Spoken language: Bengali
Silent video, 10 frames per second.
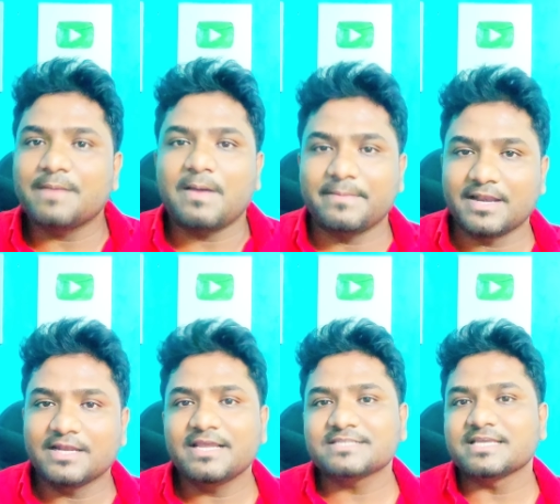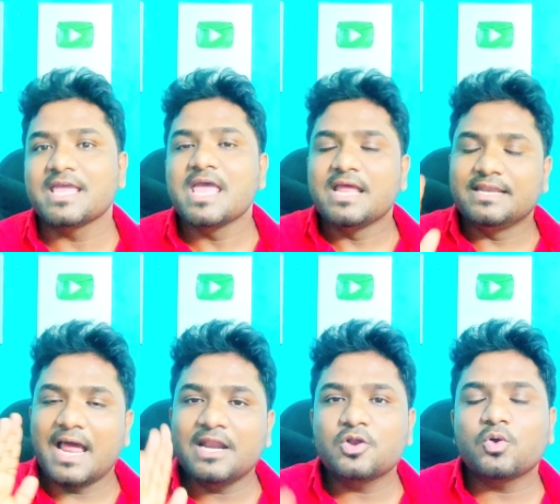টাকা পাবে না ঠিক আছে
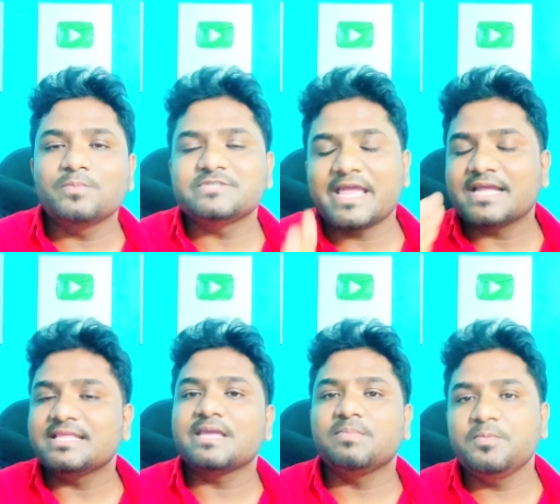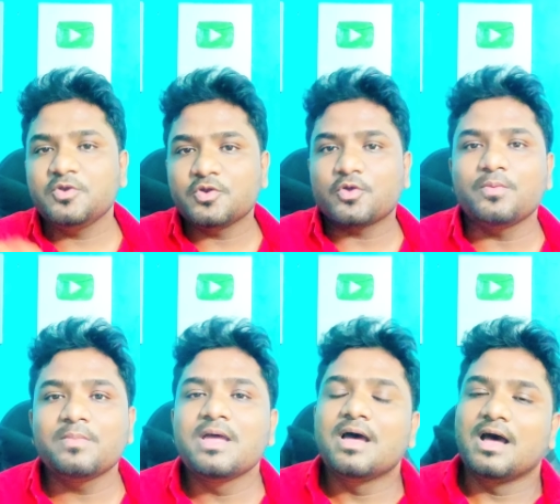নানা রকম জায়গা থেকে বিভিন্ন রকম
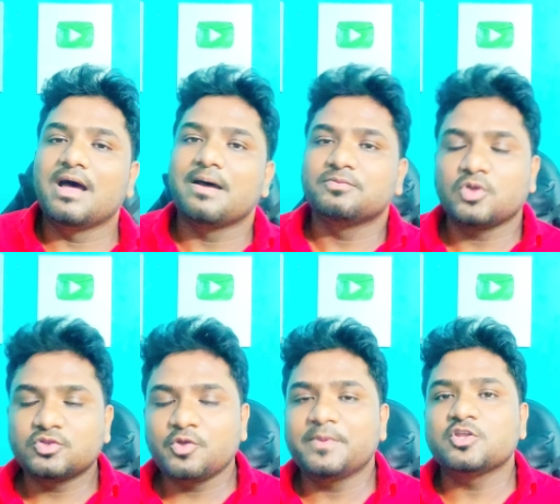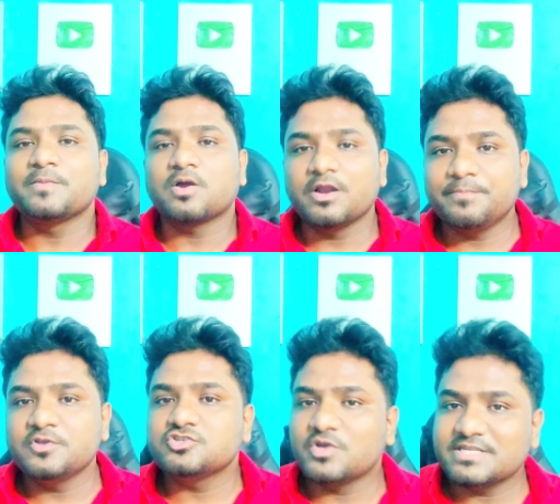তথ্য পেয়ে তোমরা
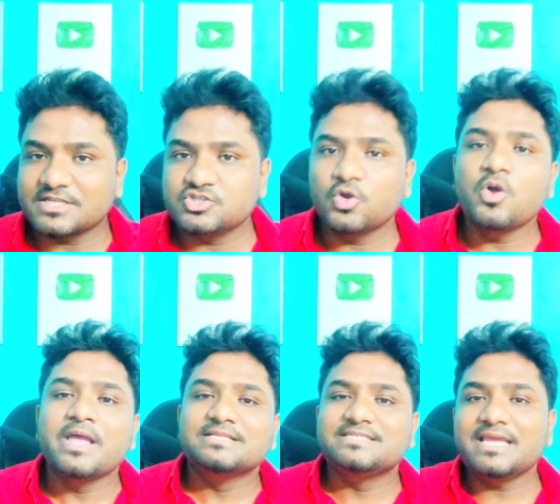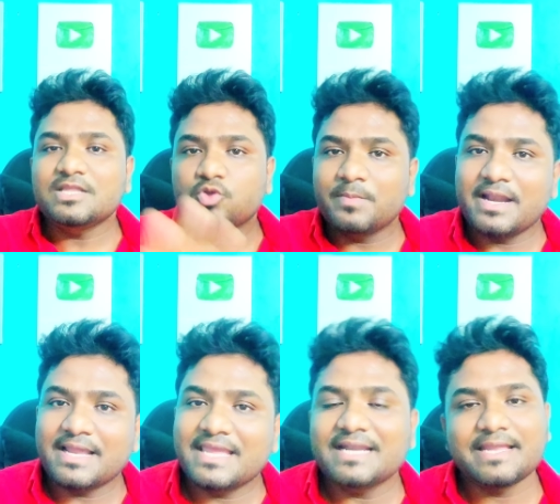কনফিউজড হয়ে যাচ্ছ যে তোমরা
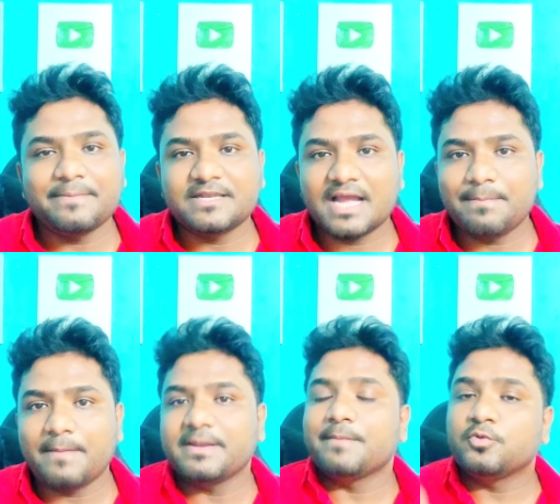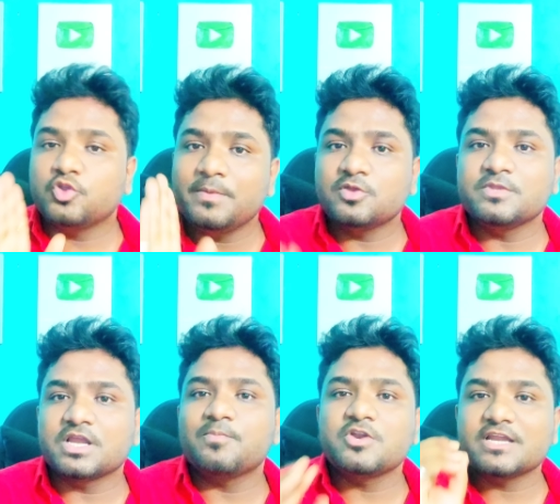নাকি আর ট্যাবের টাকা পাবে না প্রথমেই
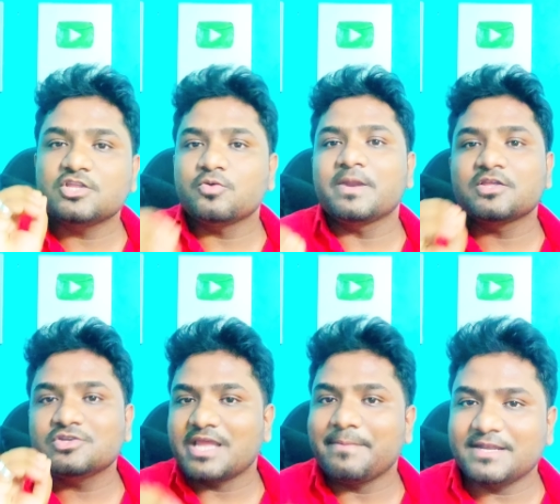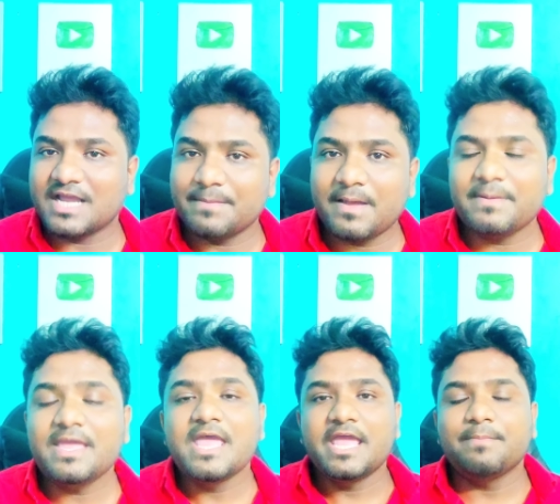তোমাদেরকে বলে রাখি তোমরা কিন্তু ট্যাবের টাকা পাবে
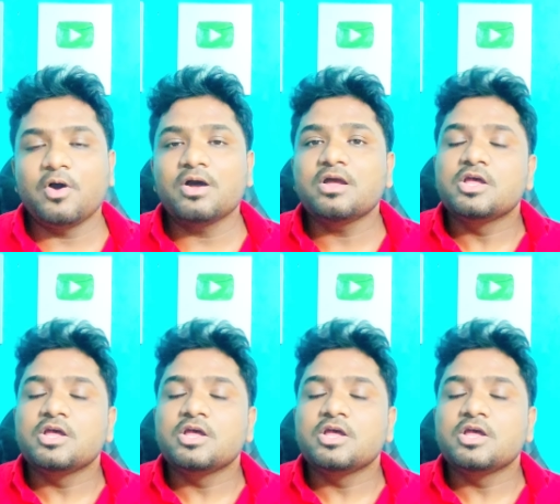এবং